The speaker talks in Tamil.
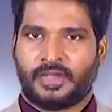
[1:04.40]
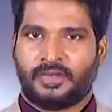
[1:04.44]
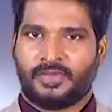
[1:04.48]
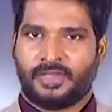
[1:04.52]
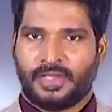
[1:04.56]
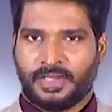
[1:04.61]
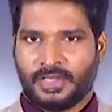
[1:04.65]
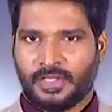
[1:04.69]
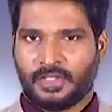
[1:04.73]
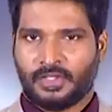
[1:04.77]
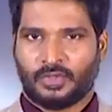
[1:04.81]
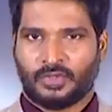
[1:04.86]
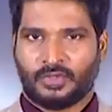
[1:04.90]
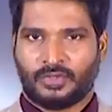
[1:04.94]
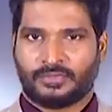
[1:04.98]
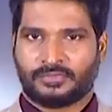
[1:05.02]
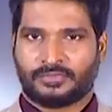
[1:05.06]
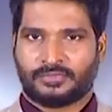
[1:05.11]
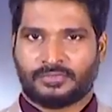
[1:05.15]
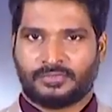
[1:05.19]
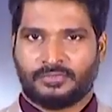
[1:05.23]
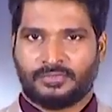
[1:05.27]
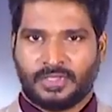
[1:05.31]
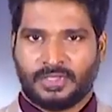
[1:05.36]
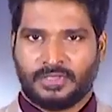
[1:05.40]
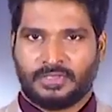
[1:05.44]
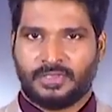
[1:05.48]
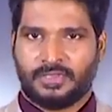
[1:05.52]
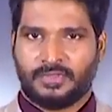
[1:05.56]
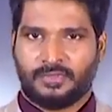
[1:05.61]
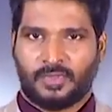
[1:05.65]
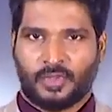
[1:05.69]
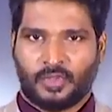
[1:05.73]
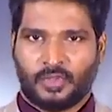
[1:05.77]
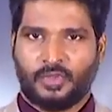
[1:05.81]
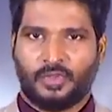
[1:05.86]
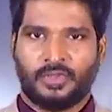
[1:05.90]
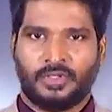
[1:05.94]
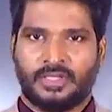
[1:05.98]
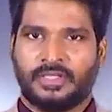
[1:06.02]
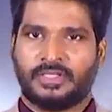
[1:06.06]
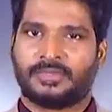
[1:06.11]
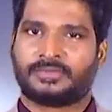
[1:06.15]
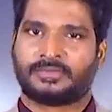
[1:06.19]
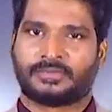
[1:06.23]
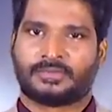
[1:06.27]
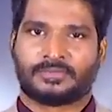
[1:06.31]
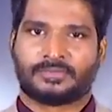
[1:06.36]
பார்வை எங்கே இருக்கும் பத்து
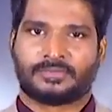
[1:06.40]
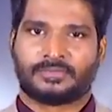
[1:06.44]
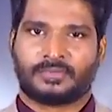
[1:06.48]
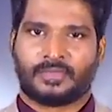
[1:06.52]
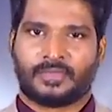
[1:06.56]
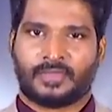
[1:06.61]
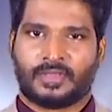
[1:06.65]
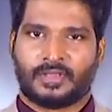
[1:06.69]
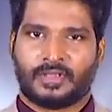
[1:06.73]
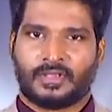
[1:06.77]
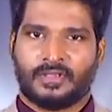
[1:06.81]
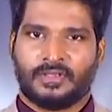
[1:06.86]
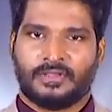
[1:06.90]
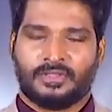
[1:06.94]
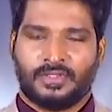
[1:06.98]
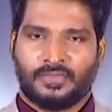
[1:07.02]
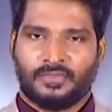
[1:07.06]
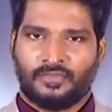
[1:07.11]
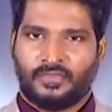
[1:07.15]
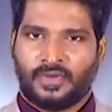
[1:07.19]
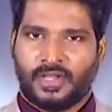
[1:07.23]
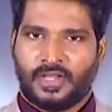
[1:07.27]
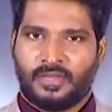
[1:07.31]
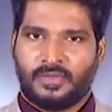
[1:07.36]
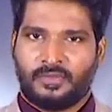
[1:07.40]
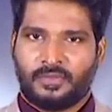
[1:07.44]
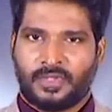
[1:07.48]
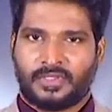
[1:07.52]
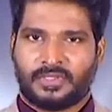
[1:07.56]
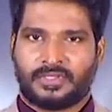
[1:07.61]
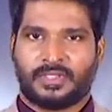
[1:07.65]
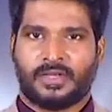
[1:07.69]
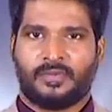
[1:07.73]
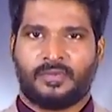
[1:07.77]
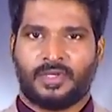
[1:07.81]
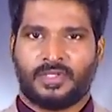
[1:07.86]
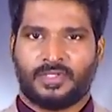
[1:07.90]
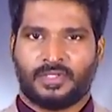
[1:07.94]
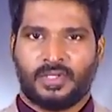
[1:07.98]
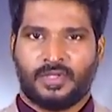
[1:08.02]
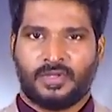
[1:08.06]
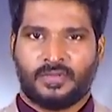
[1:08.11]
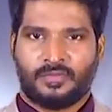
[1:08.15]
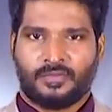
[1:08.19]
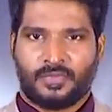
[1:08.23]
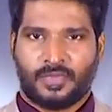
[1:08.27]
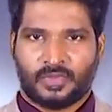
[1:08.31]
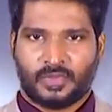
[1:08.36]
பதினொன்றில் செவ்வாய் பத்தாம்
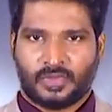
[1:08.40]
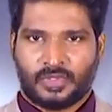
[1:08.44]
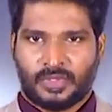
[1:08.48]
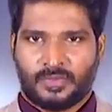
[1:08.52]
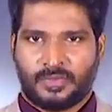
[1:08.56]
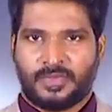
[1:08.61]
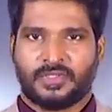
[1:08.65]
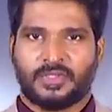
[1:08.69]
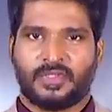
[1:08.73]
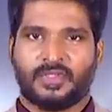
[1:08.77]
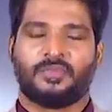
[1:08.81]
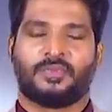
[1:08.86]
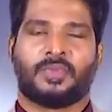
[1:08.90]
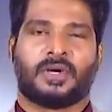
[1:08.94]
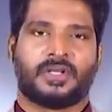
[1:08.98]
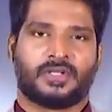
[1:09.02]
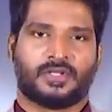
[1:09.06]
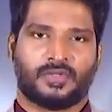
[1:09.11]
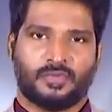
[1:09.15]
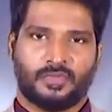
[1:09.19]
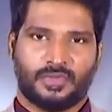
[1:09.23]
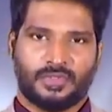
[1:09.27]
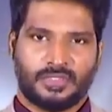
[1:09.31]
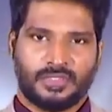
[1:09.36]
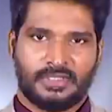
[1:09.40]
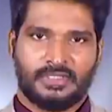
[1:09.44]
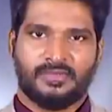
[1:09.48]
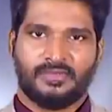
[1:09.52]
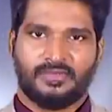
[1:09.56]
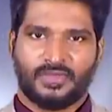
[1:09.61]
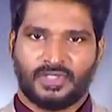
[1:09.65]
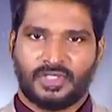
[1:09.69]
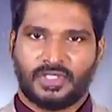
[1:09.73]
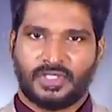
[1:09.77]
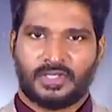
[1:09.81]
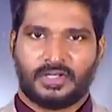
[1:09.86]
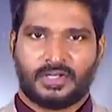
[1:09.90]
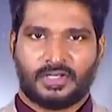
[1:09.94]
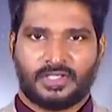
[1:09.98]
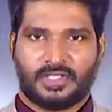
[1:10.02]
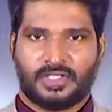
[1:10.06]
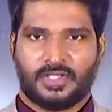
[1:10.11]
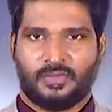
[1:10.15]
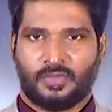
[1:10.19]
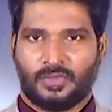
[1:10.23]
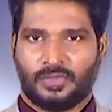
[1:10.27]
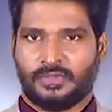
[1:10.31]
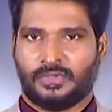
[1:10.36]
இடத்துலையும் பதினோராம் இடத்துலையும் பார்க்கும் பொழுது ரிச்சிக
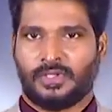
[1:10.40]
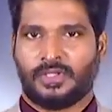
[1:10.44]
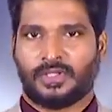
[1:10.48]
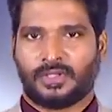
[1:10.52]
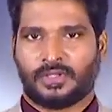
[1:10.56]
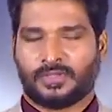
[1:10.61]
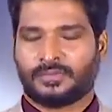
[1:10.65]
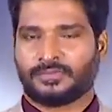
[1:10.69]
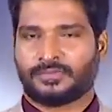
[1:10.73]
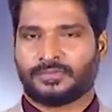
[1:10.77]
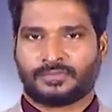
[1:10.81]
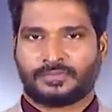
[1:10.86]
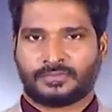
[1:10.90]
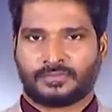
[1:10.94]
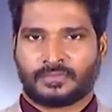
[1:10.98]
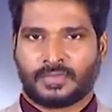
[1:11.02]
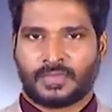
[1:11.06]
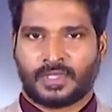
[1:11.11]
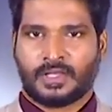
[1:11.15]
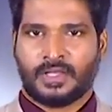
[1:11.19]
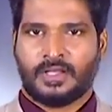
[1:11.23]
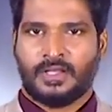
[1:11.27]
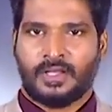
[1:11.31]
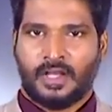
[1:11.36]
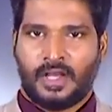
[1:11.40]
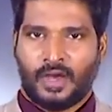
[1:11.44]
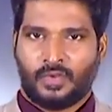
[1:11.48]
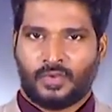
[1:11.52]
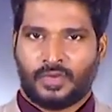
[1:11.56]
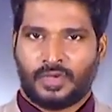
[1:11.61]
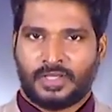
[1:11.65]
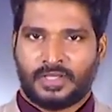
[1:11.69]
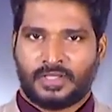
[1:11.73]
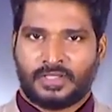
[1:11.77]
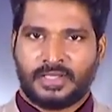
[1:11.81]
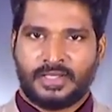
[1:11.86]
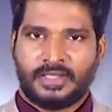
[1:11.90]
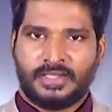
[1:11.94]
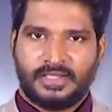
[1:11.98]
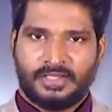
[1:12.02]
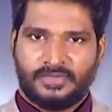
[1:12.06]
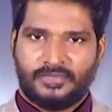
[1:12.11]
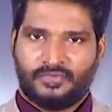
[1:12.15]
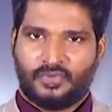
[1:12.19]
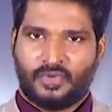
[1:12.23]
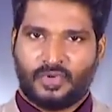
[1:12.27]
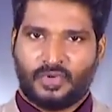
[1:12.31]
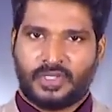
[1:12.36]
ராசியை பொறுத்த வரைக்கும் அவங்களுடைய
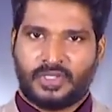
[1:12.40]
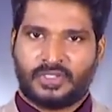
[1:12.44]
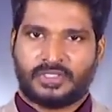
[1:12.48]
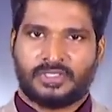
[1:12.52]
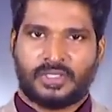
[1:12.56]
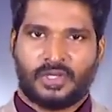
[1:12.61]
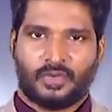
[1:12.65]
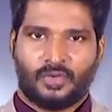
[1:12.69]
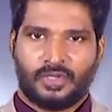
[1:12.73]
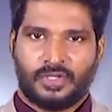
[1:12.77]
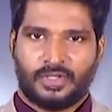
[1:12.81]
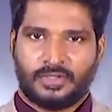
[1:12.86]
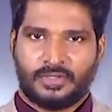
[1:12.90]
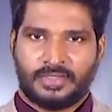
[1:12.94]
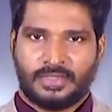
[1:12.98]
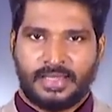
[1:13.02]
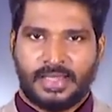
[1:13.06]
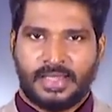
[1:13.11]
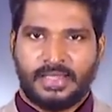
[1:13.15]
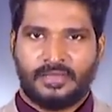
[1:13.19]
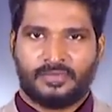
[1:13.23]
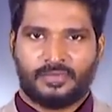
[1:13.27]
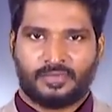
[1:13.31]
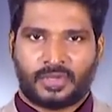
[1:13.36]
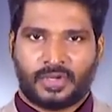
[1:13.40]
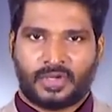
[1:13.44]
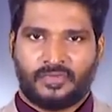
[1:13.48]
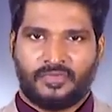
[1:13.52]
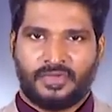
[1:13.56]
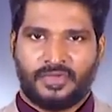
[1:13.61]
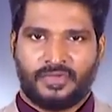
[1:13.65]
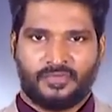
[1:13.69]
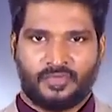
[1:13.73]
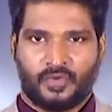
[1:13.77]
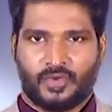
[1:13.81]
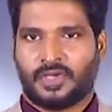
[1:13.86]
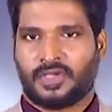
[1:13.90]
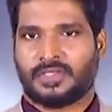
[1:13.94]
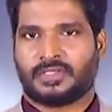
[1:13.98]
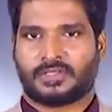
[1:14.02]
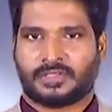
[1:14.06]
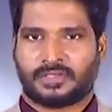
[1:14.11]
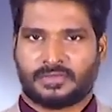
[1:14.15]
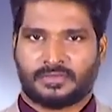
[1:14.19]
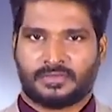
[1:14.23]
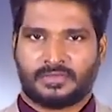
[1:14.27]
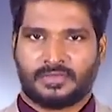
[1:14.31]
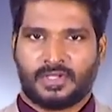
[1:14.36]
கரியர் ஃபோக்கஸ் அவங்களுடைய கெயின் ப்ராஃபிட்
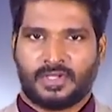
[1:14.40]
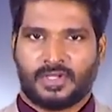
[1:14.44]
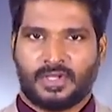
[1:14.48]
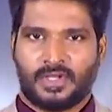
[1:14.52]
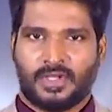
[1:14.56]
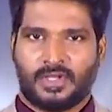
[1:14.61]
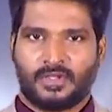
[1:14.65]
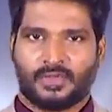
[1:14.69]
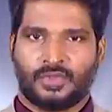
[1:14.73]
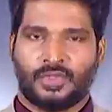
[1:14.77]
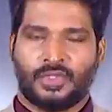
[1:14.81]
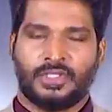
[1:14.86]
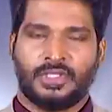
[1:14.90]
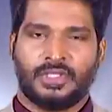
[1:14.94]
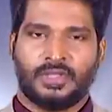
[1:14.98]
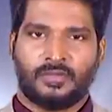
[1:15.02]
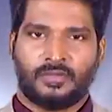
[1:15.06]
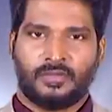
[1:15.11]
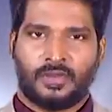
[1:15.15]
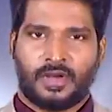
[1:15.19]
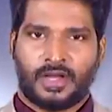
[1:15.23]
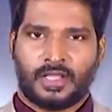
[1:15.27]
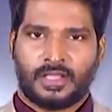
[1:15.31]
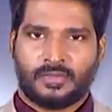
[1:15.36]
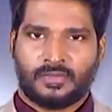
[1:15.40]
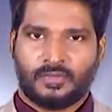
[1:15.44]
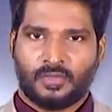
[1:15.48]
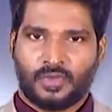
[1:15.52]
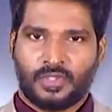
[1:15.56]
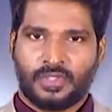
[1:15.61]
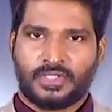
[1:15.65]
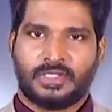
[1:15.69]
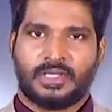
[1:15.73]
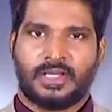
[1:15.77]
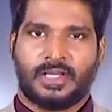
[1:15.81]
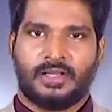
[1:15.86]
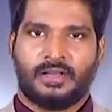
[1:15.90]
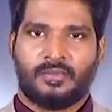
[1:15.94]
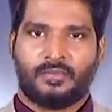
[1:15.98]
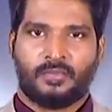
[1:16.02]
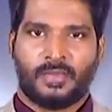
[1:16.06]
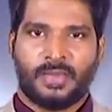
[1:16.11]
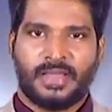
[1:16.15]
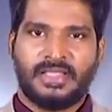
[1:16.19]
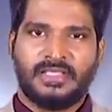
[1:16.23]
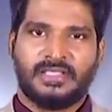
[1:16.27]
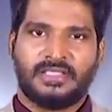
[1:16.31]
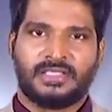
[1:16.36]
ஃபோக்கஸ் ஸோ இந்த மாதம் முழுக்க
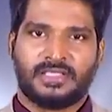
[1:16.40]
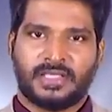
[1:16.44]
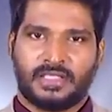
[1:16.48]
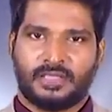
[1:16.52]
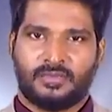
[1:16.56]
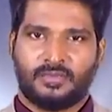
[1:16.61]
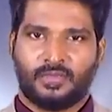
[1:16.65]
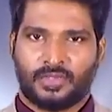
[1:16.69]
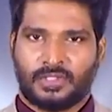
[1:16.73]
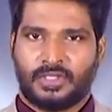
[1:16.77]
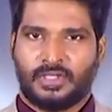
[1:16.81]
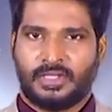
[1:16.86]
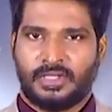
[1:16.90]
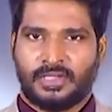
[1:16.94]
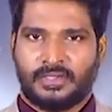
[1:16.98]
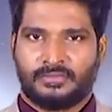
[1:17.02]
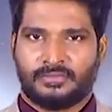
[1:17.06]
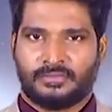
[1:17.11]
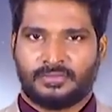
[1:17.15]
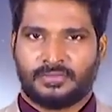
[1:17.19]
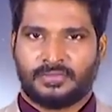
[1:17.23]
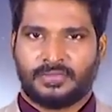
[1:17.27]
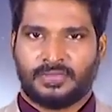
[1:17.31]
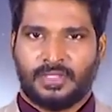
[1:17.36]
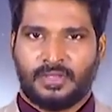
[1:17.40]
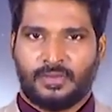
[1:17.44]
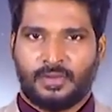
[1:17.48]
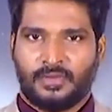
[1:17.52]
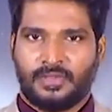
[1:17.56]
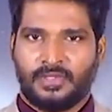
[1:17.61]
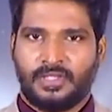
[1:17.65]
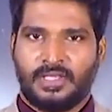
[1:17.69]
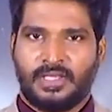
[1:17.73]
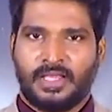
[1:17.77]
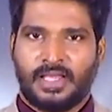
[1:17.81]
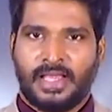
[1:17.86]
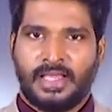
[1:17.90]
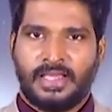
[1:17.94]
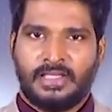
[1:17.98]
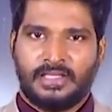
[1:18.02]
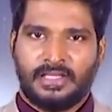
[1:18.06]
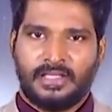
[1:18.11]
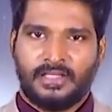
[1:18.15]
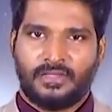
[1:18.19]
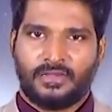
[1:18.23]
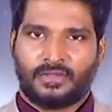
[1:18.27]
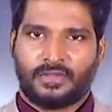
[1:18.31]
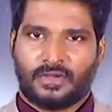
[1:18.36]
மைண்ட் செட் முதல்ல நம்ம வந்து
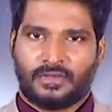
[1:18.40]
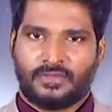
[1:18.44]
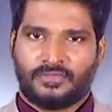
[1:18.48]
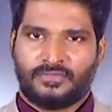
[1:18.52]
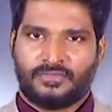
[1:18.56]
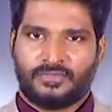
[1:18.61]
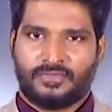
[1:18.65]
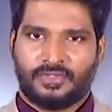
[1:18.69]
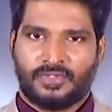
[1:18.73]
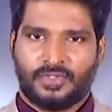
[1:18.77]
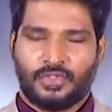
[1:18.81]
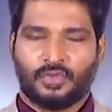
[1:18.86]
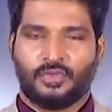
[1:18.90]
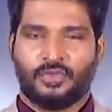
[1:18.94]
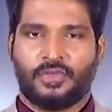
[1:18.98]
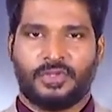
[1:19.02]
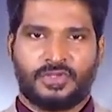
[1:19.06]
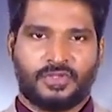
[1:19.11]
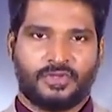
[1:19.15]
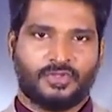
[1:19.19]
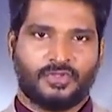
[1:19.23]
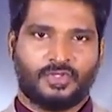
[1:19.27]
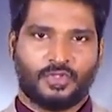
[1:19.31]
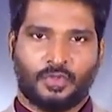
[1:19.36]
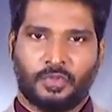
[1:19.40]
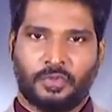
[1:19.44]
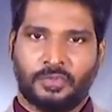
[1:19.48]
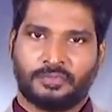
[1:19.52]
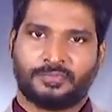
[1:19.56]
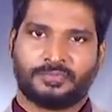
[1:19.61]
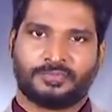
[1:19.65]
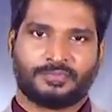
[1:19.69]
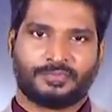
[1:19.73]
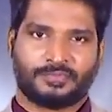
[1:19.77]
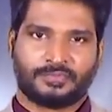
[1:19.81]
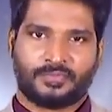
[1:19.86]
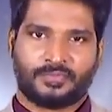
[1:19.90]
எயிட்டீன்த் ஆஃப் ஜூன் வரைக்கும் வச்சுக்குவோம்